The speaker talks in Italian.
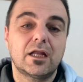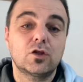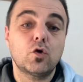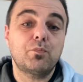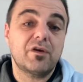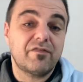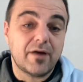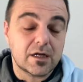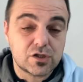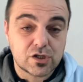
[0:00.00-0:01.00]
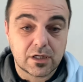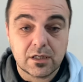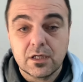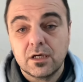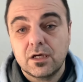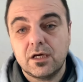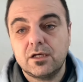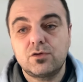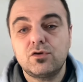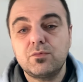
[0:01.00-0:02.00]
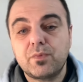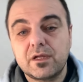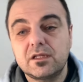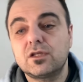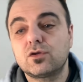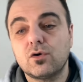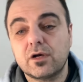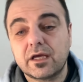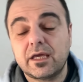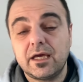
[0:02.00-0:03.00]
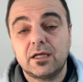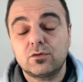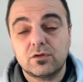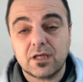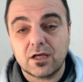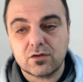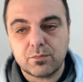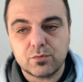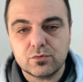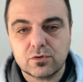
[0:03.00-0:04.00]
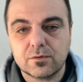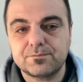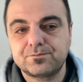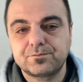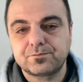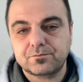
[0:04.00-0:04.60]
doppia faccia eh, di un imprenditore che ha adottato appunto